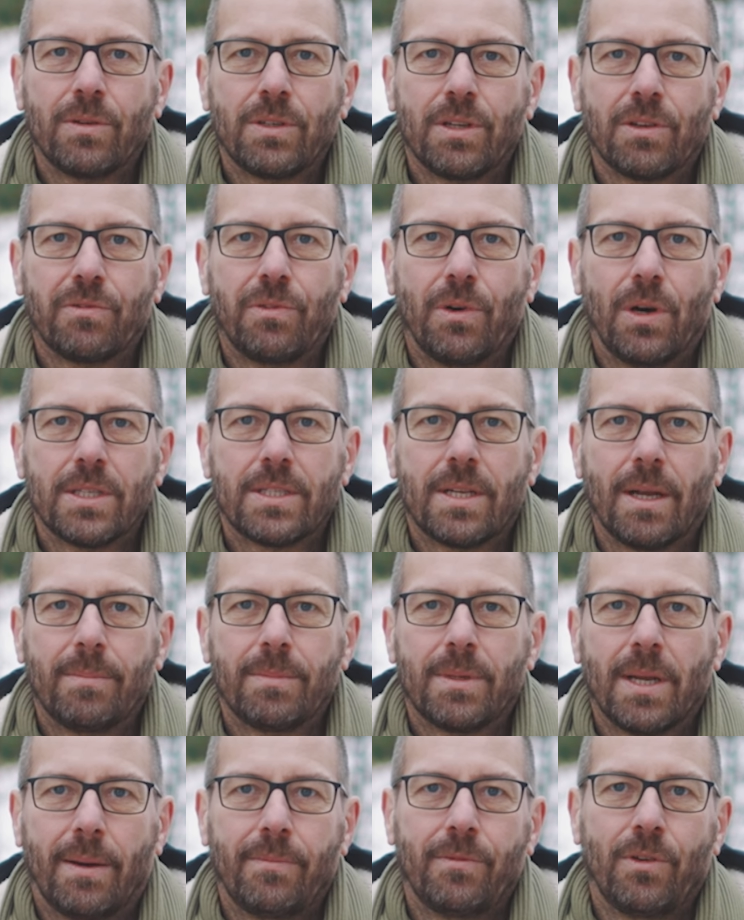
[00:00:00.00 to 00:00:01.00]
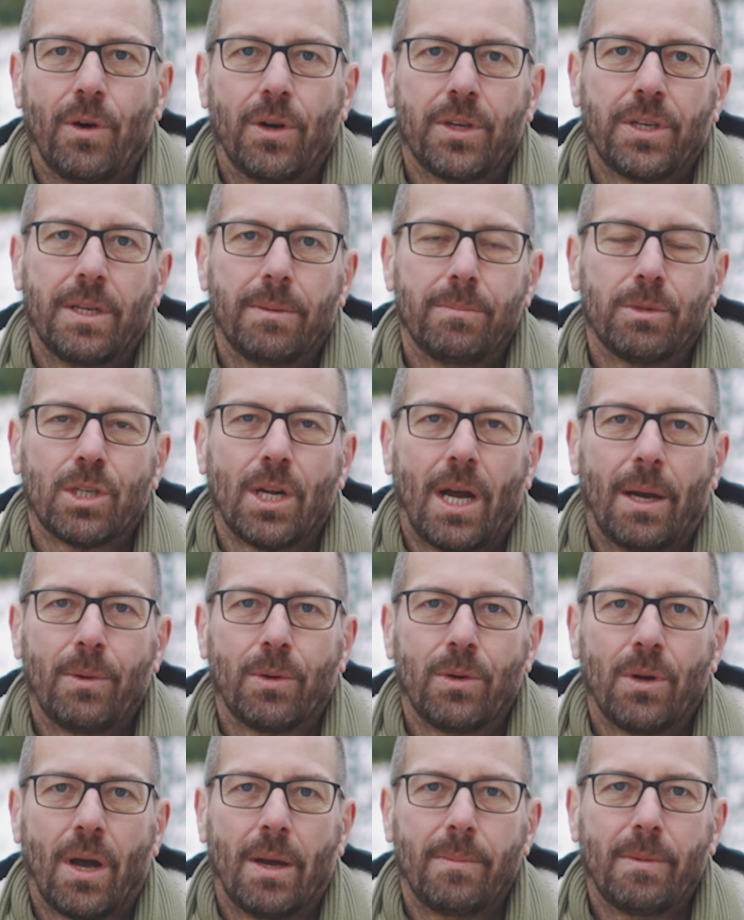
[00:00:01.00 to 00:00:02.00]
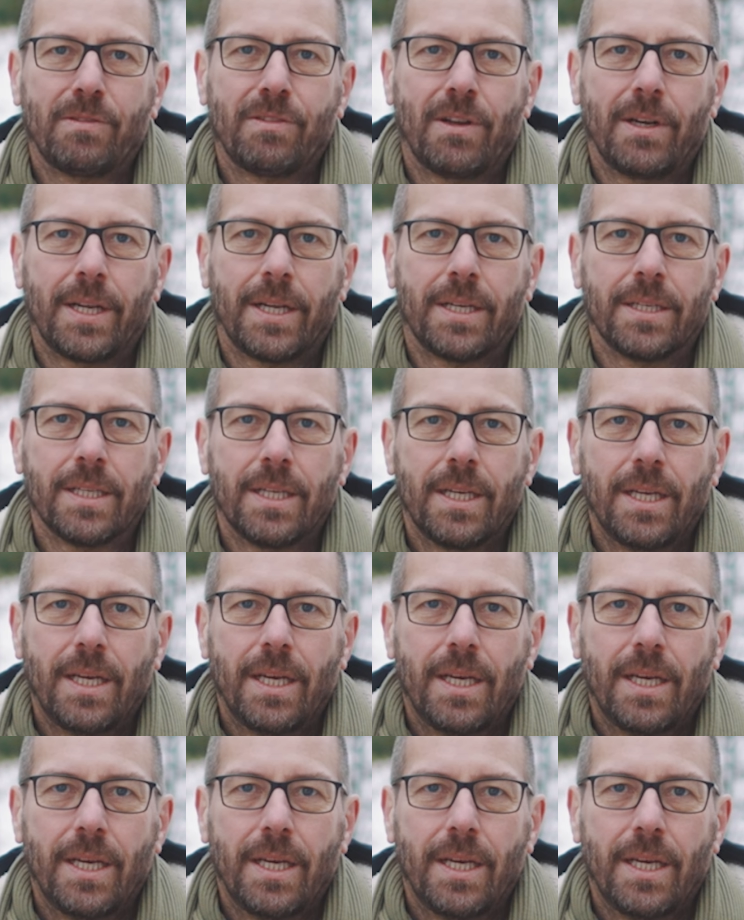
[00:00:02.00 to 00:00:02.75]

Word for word: durch das Forstamt haben wir euch in der Beschreibung noch einmal verlinkt.